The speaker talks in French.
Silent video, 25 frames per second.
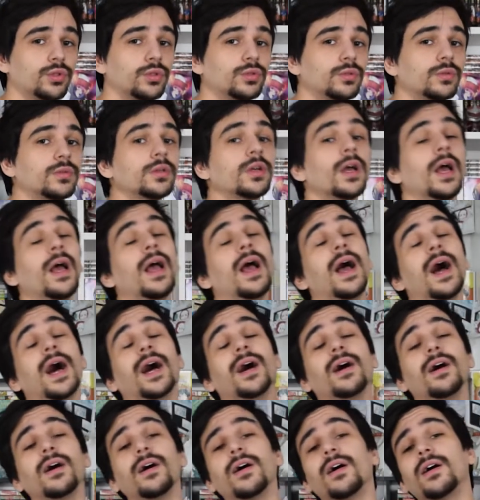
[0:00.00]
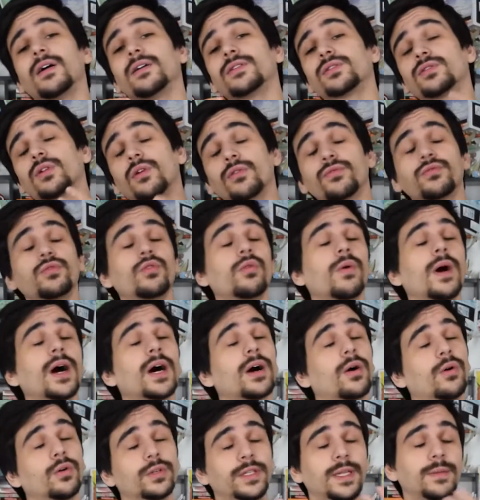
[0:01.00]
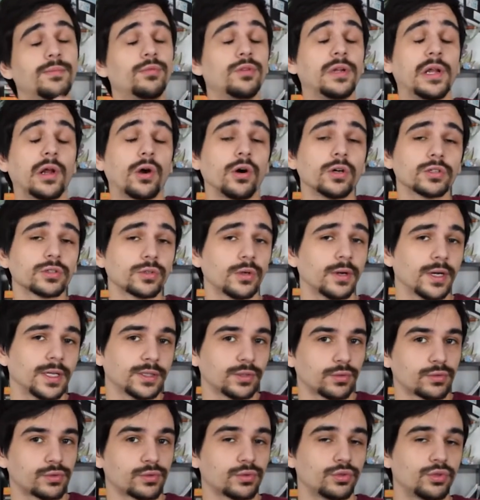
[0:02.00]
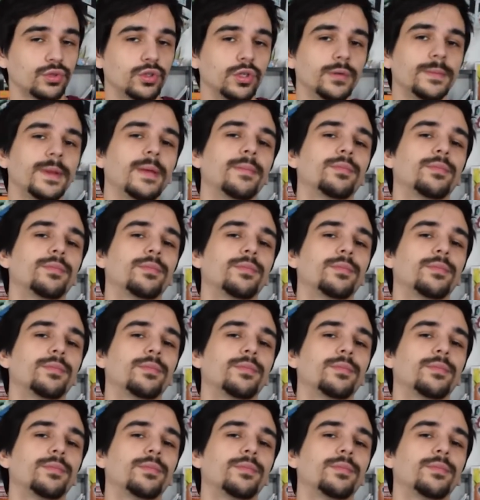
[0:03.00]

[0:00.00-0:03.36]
Donc sans le vouloir au début il rentrera dans son jeu mais